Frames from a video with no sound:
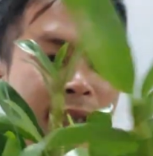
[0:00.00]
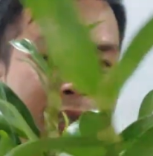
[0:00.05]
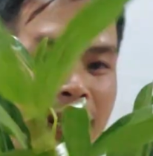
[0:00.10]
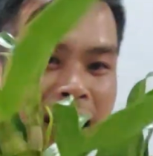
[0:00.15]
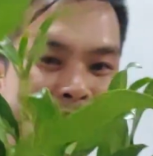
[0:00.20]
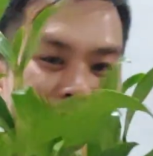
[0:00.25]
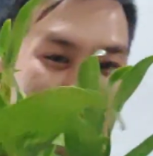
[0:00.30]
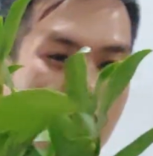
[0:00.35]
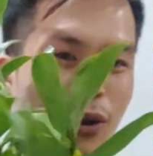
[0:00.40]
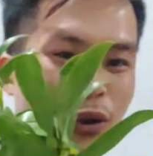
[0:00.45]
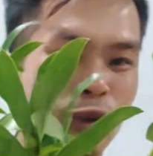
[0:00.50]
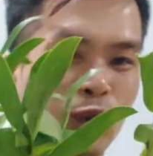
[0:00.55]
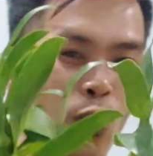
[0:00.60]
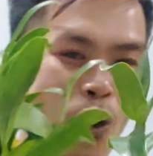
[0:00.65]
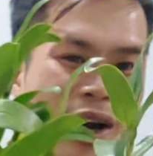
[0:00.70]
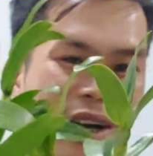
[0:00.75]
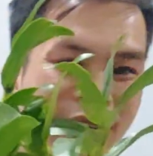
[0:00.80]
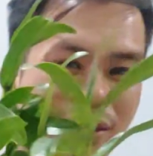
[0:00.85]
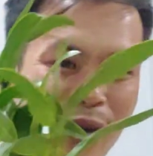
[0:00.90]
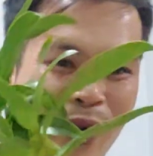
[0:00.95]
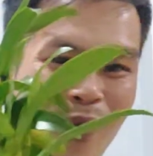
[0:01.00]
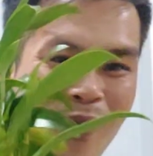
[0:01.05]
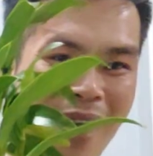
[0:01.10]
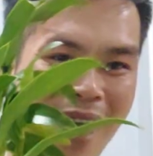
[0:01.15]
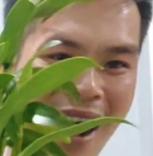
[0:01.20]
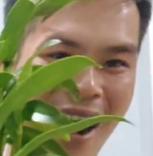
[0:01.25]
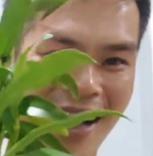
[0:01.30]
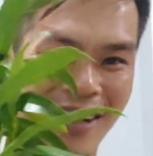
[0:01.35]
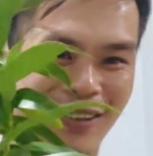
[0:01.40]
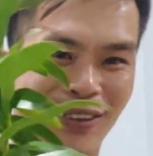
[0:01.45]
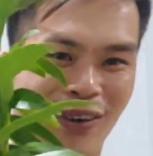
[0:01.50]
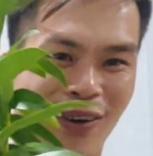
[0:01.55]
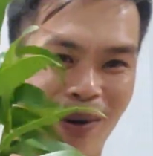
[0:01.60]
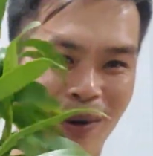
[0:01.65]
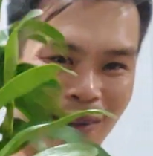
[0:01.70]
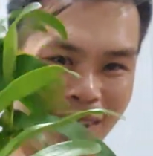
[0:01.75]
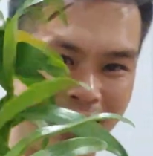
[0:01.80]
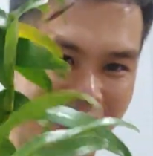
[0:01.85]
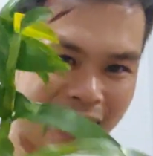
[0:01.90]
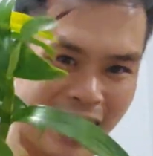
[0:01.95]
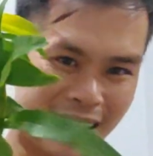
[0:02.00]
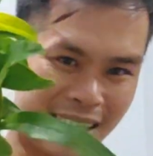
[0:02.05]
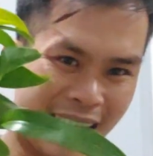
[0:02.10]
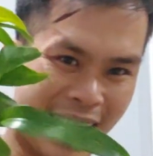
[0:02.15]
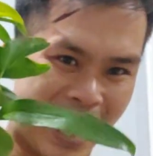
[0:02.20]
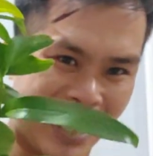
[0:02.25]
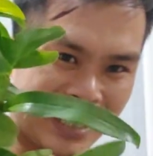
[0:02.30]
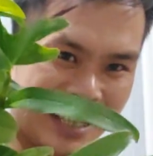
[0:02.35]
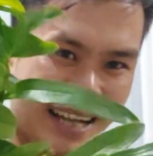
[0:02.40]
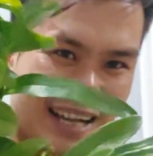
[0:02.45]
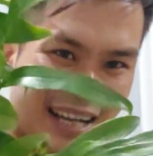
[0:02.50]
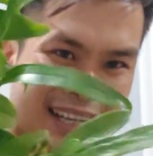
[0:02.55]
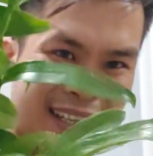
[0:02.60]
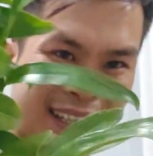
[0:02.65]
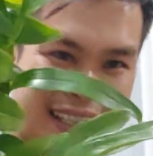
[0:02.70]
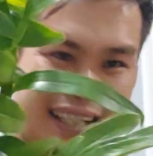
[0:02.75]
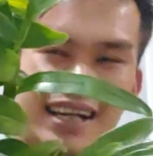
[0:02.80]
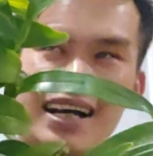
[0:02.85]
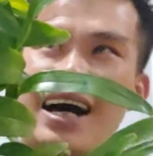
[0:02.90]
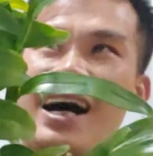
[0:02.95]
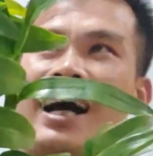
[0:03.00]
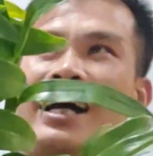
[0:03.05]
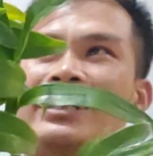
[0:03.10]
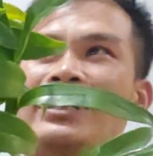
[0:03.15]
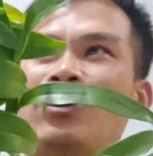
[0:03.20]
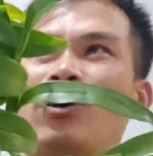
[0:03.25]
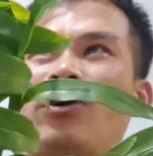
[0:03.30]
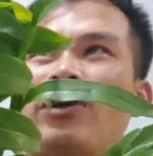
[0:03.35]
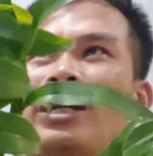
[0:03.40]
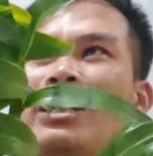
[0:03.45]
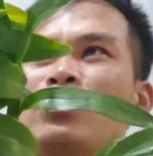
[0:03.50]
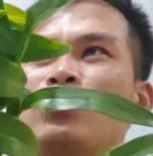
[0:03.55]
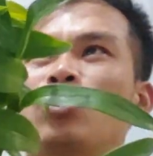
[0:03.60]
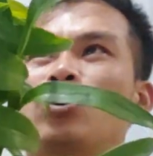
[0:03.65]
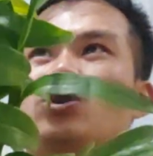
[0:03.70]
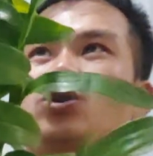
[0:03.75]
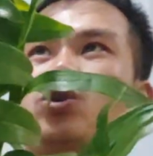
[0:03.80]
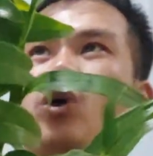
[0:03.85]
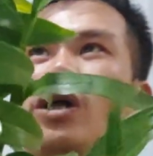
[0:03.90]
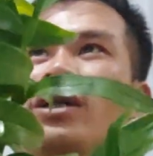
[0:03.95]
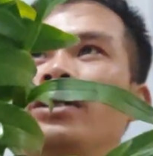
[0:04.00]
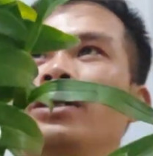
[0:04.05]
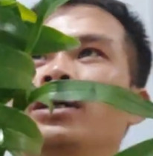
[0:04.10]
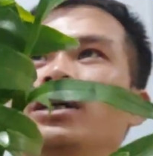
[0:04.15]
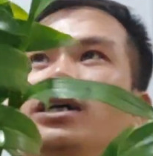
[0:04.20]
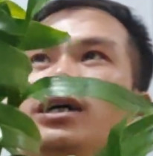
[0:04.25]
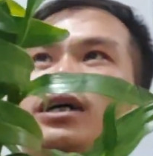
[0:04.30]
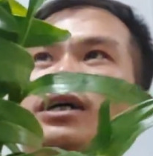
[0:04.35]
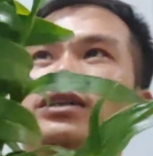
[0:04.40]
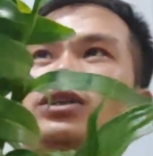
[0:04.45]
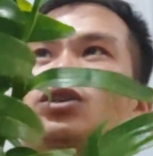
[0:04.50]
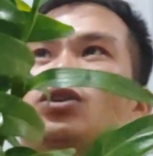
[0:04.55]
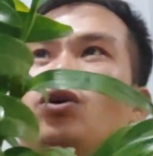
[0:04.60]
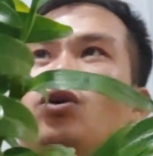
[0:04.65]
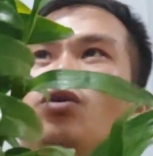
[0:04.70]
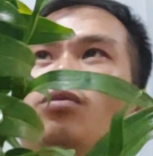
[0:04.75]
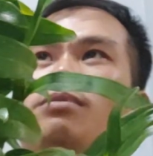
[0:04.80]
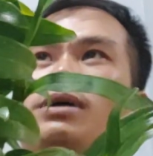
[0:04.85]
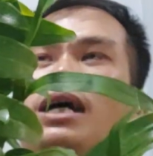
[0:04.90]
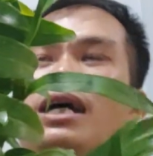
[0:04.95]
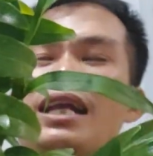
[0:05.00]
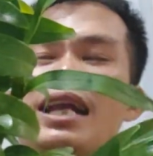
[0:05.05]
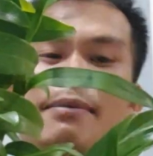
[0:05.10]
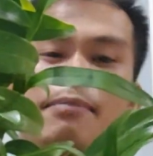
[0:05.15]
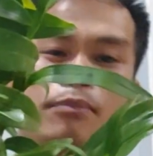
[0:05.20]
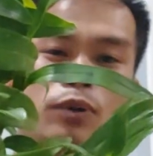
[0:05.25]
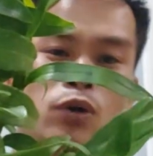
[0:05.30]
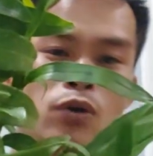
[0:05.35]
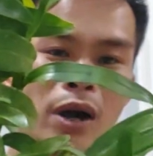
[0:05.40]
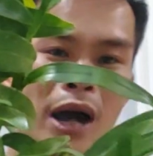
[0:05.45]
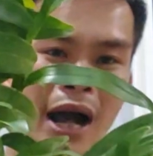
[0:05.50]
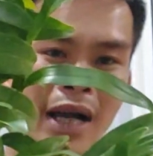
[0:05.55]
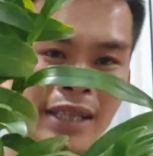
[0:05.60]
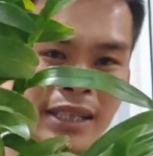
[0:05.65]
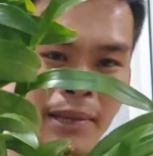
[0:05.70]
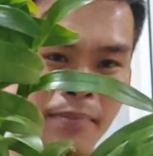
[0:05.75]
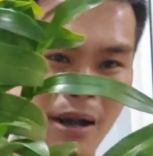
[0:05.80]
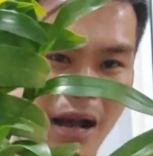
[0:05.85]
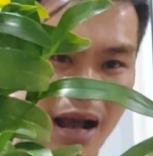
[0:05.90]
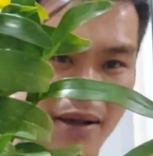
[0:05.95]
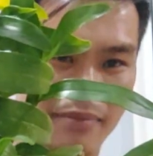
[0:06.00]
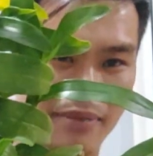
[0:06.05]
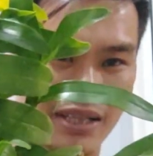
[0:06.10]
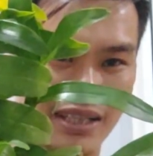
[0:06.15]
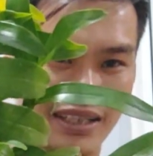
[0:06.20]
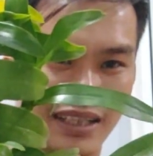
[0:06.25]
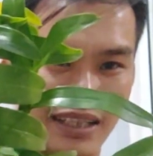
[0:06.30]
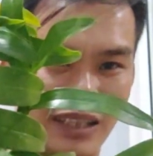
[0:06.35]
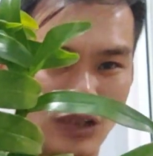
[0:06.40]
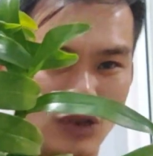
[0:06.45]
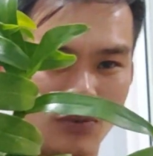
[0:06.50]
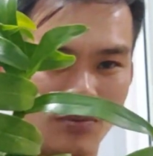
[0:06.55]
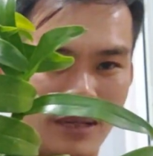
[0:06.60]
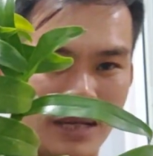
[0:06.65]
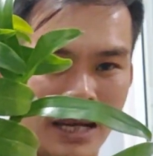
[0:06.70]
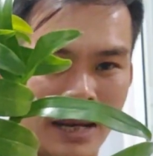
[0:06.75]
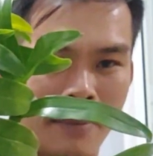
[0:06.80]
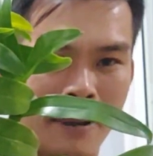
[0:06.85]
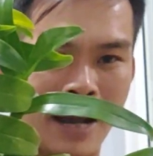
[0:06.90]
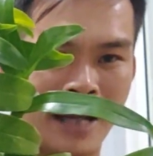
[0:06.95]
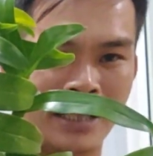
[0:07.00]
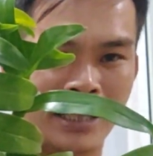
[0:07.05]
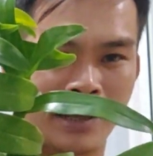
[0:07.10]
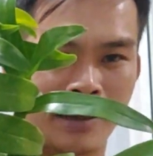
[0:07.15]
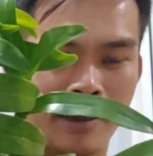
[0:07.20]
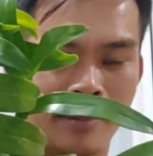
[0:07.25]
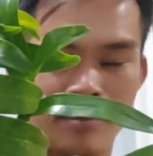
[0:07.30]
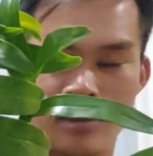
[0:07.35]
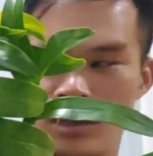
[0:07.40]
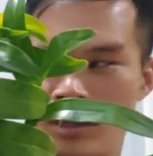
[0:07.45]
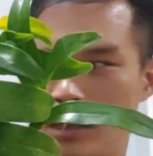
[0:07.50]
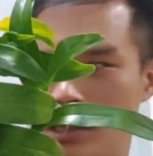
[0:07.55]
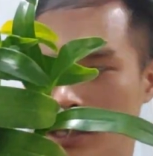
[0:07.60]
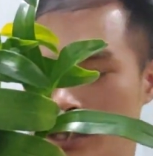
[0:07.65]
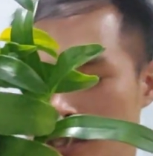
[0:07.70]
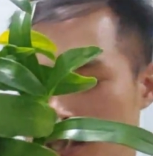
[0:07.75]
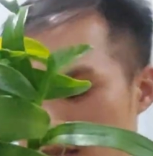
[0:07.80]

đến dô xuân có hai giò nhé cả nhà nhá hai giò đến dô xuân hình số 15 cũng 220 nghìn hình số 15 250 nghìn